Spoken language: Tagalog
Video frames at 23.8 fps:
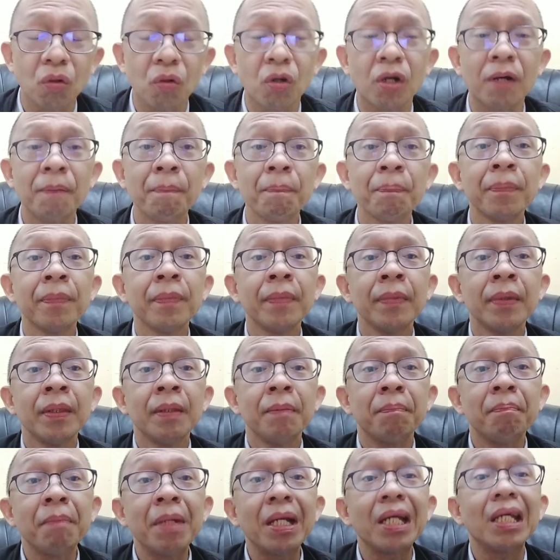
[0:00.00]
Or,
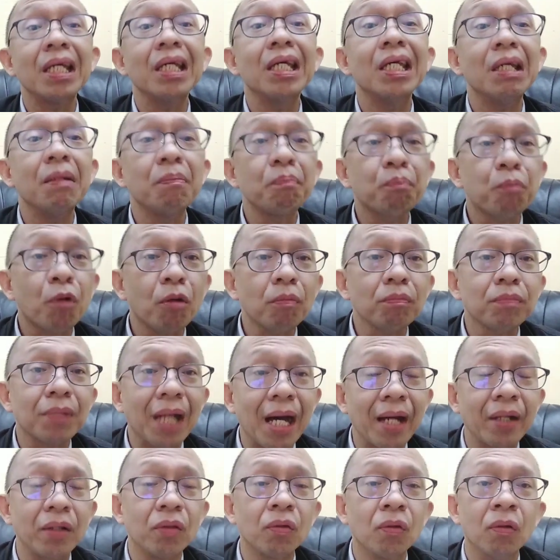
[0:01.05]
may i-inform
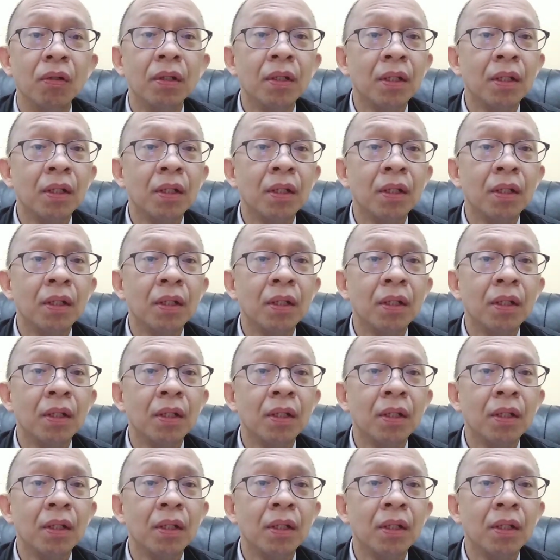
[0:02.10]
tayo.